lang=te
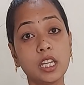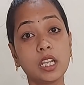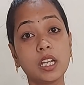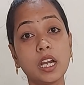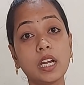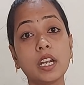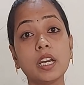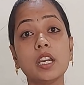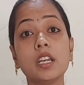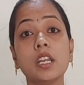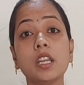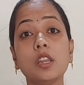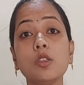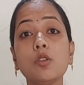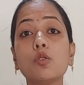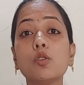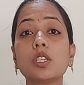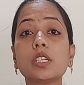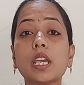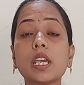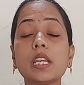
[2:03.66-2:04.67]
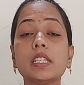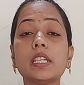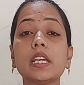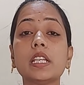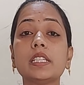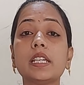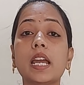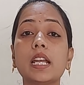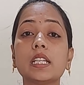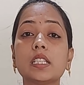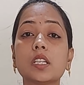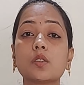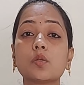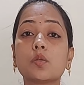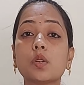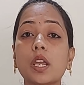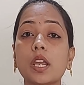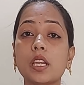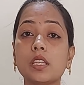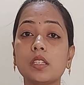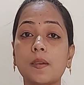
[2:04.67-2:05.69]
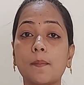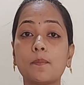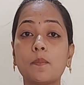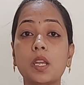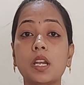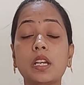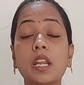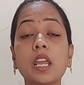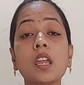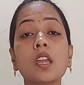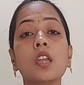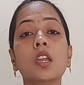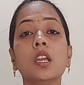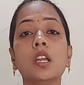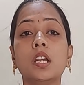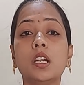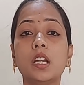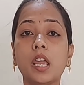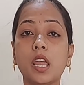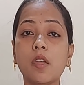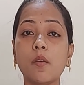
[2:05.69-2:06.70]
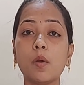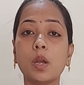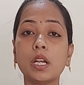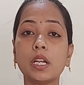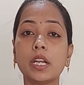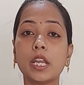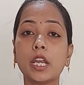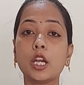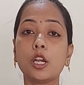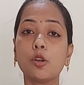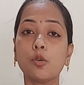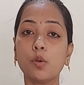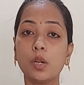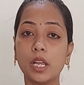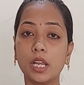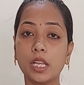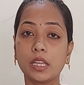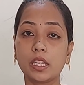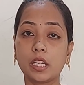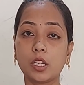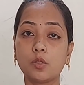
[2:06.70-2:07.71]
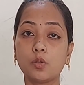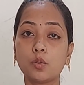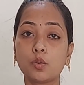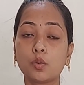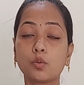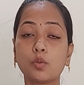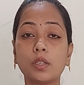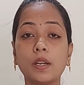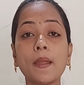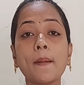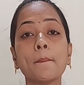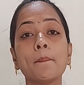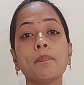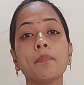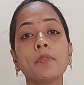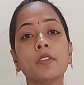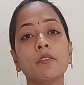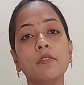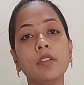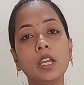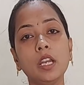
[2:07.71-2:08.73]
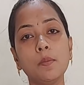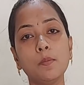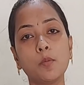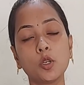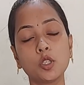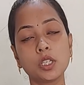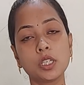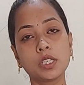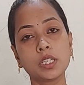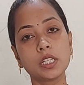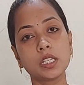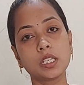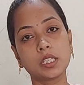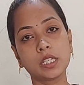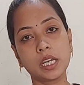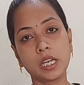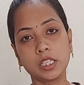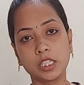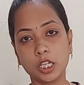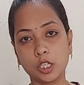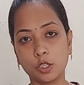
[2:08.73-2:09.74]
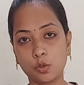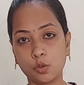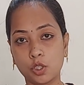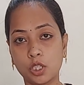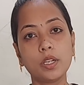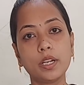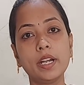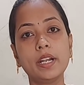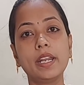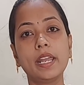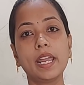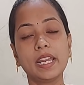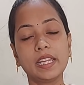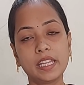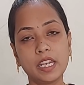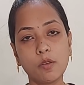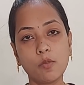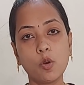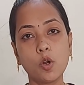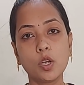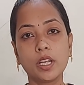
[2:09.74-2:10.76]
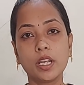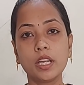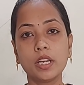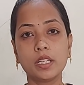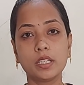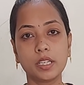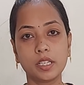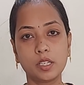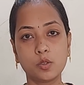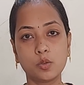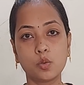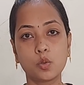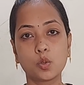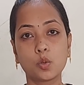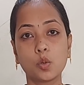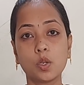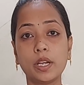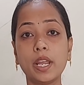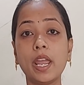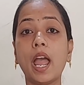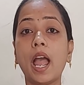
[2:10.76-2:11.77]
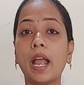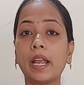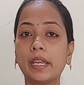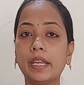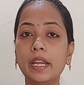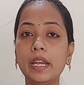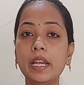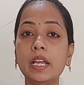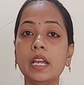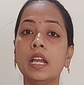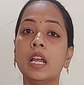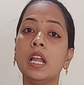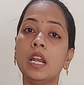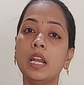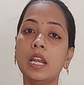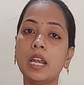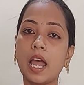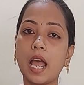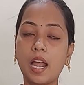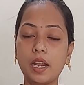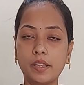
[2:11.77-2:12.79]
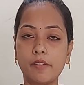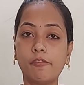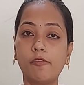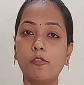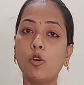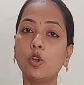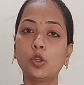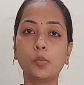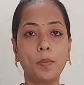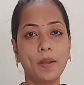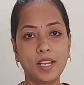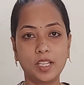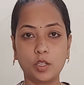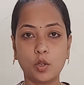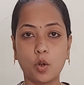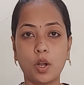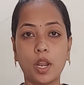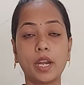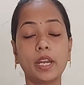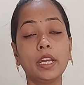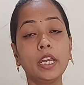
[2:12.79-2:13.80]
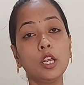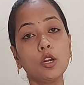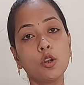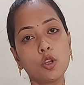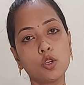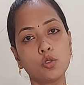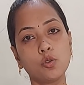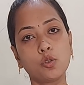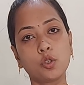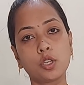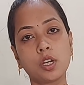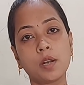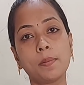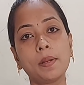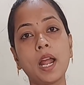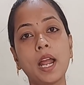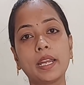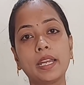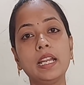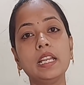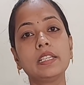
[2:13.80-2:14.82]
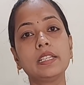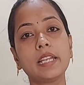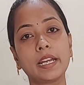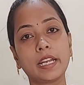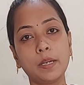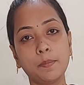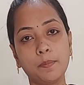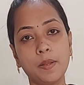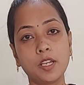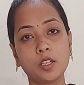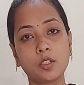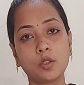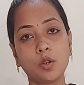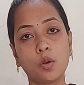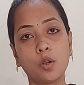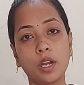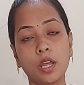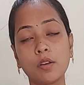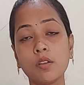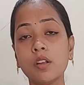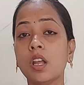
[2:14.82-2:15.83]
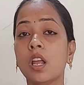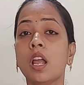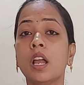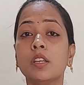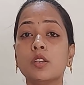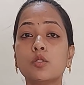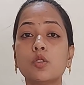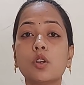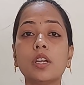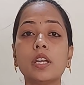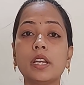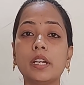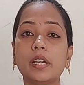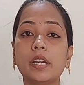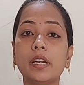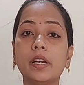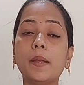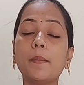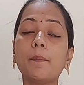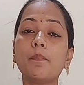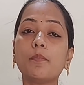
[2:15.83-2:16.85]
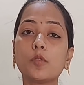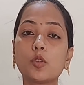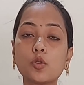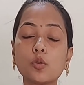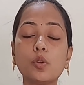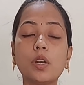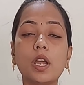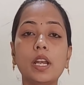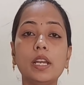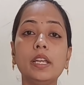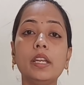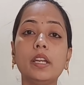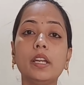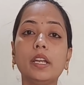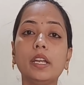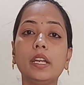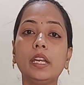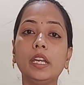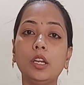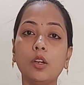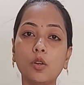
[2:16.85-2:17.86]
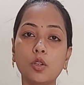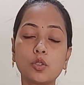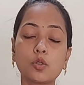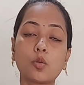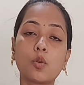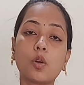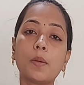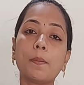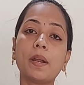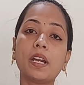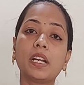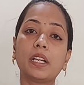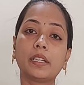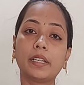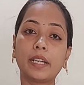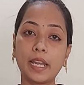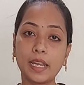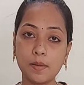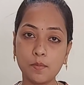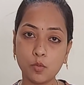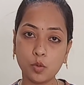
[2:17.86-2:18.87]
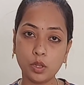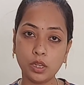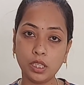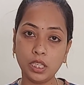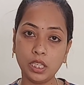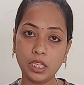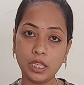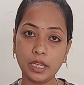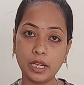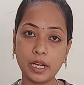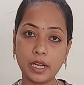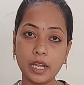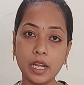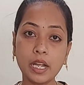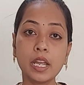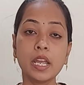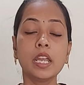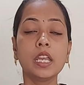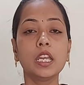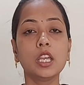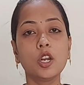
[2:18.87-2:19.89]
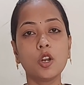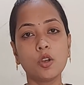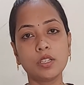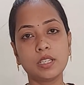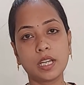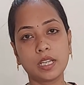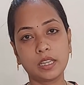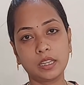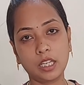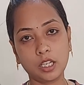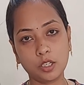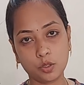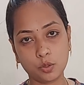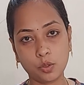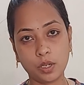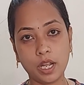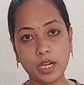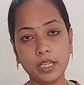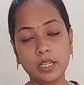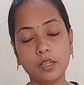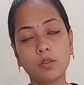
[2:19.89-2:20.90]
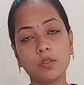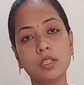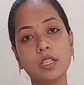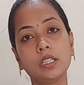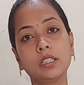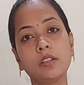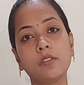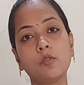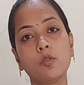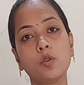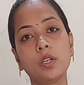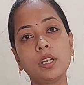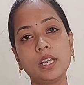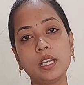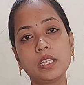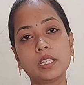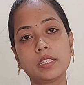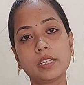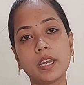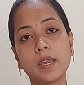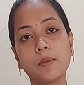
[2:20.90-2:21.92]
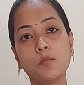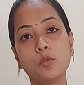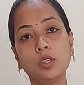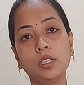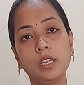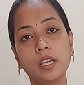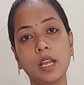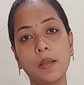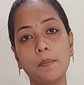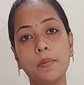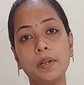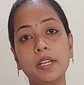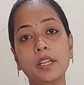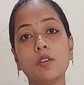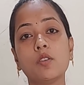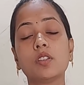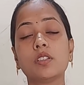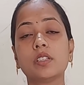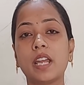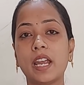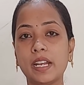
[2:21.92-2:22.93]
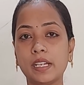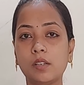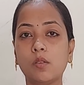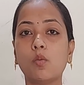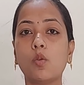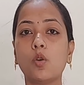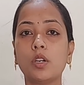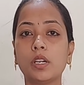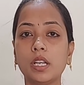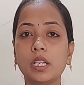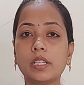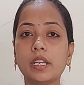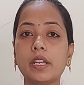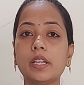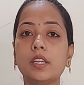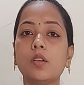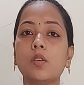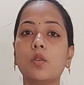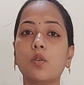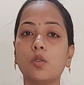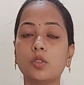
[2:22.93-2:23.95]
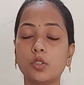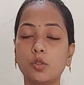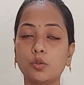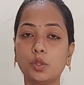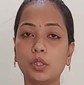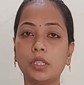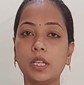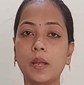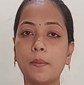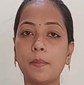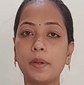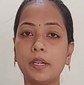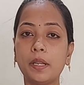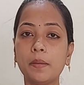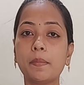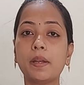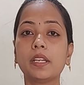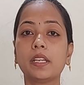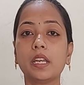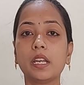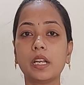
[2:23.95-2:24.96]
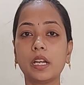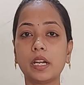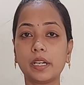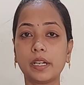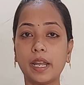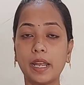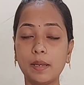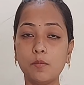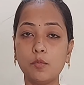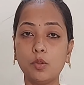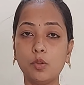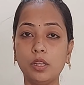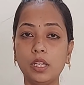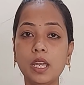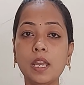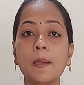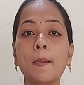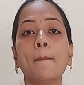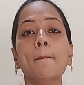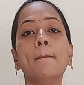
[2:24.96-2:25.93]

ఎందుకంటే నేను ఎందుకు చేంజ్ అయ్యే ఛాన్సెస్ ఉన్నాయని చెప్తుందంటే డే వన్ డే టూ డే త్రీ చూసుకుంటే వీళ్ళు పొజిషన్స్ చేంజ్ అవుతూ వచ్చే డే త్రీ ఓటింగ్ రిజల్ట్స్ చూసుకుంటే అఖిల్ లా అదే ఫోర్త్ ప్లేస్లో ఉన్నారు ఈ రోజు చూసుకున్నప్పుడు అఖిల్ సెకండ్ ప్లేస్లో ఉన్నారు సో ఏంటంటే చూడాలి ఈ రోజు కూడా మనకి టైం ఉంది ఇంకానా ఈ రోజు అంతా చూడాలి ఈ రోజు అంతా ఓటింగ్స్ టైం ఉంది కాబట్టి ఈ రోజు నైట్కి ఓటింగ్స్ అనేది క్లోజ్ అవుతుంది కాబట్టి మనకి ఇంకా టైం ఉంది